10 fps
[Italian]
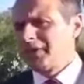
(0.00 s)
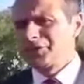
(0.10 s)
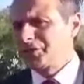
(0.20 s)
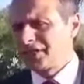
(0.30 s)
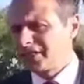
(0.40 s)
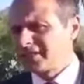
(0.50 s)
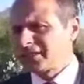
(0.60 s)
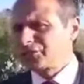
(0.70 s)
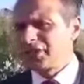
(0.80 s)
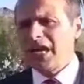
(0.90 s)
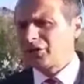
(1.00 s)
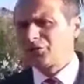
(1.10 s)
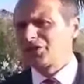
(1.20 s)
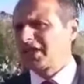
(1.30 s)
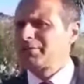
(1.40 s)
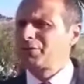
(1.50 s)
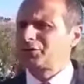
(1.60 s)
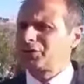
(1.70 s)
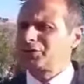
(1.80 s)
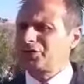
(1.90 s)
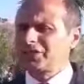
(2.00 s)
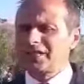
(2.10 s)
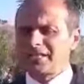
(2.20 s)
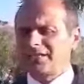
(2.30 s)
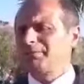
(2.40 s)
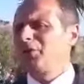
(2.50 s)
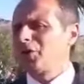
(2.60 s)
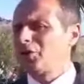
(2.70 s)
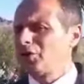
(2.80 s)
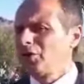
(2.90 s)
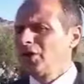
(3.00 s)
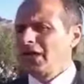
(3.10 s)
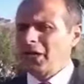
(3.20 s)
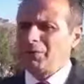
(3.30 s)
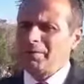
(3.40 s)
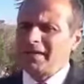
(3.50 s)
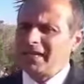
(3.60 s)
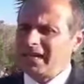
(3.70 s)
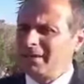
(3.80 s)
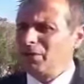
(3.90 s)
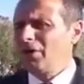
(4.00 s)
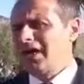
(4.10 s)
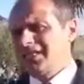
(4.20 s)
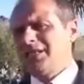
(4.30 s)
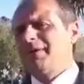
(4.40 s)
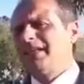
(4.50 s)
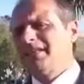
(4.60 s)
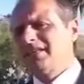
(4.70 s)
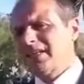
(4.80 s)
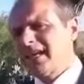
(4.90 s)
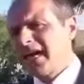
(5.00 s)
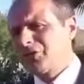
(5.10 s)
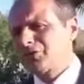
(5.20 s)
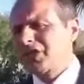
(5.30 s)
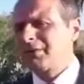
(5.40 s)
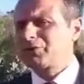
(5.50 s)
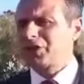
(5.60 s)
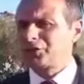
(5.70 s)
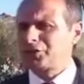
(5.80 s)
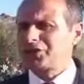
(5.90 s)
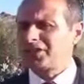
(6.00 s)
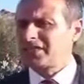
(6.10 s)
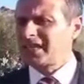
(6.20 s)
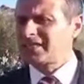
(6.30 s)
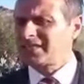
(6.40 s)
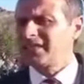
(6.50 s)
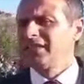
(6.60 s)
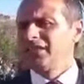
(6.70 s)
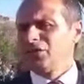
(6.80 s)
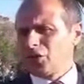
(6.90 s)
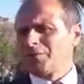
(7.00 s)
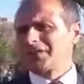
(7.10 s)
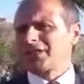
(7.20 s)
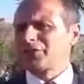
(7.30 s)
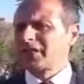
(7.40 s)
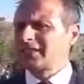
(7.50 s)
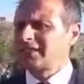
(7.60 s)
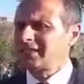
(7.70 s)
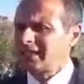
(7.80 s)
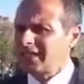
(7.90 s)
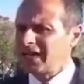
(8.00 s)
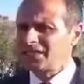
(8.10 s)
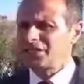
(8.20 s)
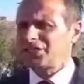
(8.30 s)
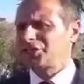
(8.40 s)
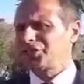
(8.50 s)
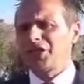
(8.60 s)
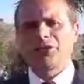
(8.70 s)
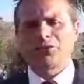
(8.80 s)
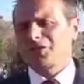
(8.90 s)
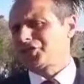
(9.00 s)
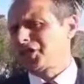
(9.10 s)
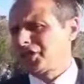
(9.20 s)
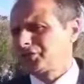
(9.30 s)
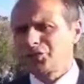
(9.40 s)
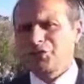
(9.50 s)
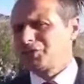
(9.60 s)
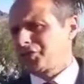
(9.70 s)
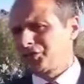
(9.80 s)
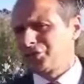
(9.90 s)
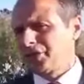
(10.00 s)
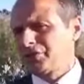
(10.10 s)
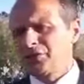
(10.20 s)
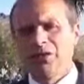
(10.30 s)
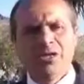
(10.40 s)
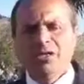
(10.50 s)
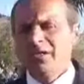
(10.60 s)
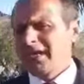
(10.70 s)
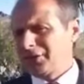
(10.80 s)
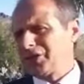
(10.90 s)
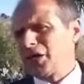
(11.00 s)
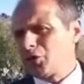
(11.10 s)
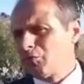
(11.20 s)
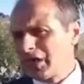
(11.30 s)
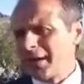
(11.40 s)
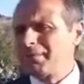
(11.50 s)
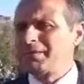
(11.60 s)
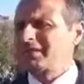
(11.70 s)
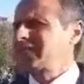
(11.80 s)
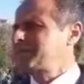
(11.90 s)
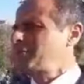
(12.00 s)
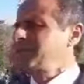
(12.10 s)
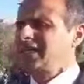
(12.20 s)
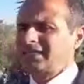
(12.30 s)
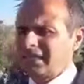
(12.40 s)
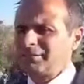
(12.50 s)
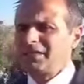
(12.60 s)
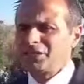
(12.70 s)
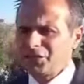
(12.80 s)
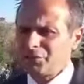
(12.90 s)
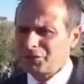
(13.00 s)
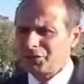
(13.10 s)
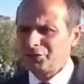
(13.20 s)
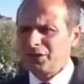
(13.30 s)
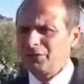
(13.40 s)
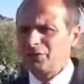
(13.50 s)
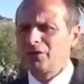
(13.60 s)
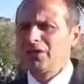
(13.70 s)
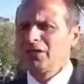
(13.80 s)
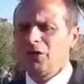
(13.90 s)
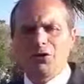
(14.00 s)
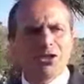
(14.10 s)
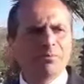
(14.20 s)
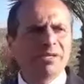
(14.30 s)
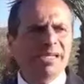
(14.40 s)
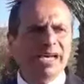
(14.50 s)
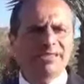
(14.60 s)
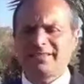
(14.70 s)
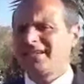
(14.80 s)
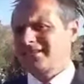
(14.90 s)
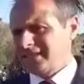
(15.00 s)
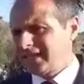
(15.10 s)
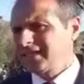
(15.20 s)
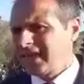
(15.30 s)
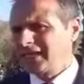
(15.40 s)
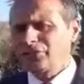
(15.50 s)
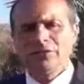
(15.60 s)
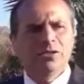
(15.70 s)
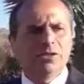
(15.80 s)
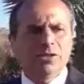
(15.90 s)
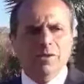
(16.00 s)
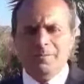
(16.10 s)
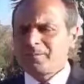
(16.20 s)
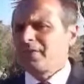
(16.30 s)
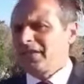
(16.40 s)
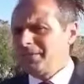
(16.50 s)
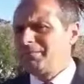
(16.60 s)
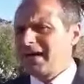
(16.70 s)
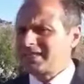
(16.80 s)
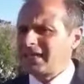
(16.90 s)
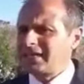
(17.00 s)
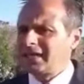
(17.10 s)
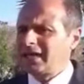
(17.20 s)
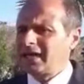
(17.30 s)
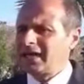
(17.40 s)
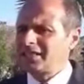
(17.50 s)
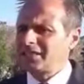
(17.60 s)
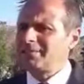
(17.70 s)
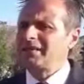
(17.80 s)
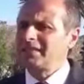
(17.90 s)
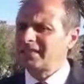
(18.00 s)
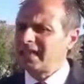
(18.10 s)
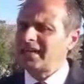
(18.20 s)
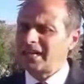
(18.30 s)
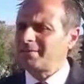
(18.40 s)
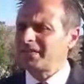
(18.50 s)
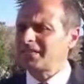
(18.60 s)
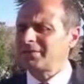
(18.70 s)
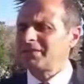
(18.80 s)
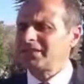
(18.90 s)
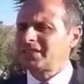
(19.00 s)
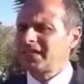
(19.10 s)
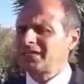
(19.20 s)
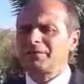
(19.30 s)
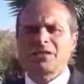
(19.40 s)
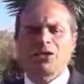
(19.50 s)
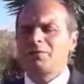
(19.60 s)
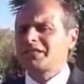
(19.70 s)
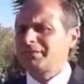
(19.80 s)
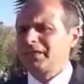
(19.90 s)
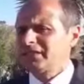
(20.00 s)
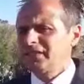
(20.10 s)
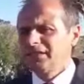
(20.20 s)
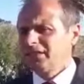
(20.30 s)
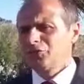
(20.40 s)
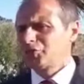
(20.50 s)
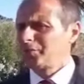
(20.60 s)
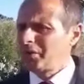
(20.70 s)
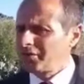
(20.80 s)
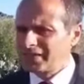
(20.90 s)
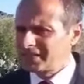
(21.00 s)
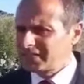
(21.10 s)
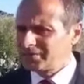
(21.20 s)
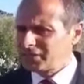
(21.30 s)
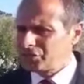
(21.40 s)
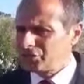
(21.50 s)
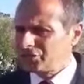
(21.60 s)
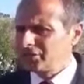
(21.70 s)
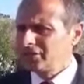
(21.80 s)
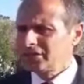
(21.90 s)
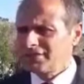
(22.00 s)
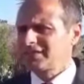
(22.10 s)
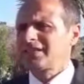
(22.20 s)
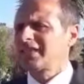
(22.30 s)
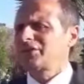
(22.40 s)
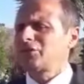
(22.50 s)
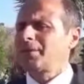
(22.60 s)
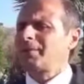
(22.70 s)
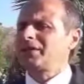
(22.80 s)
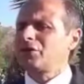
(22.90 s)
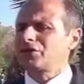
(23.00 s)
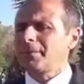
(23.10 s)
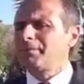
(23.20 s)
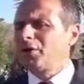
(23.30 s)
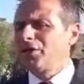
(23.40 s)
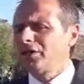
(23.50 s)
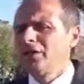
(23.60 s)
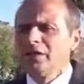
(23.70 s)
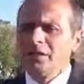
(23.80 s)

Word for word: penso di essere stato chiaro, non daremo questo reddito di cittadinanza e poi lo equipareremo ai stipendi italiani, non daremo un reddito di cittadinanza come è stato dato agli italiani di 700, 600, 500 euro che non è accumulabile, ma daremo 1.300-1.500 euro ogni immigrante che sarà grato in base alla, ai stipendi italiani, alla media dei stipendi italiani, perché come sapete non dobbiamo fare discriminazioni, deve essere dato a pari cose e poi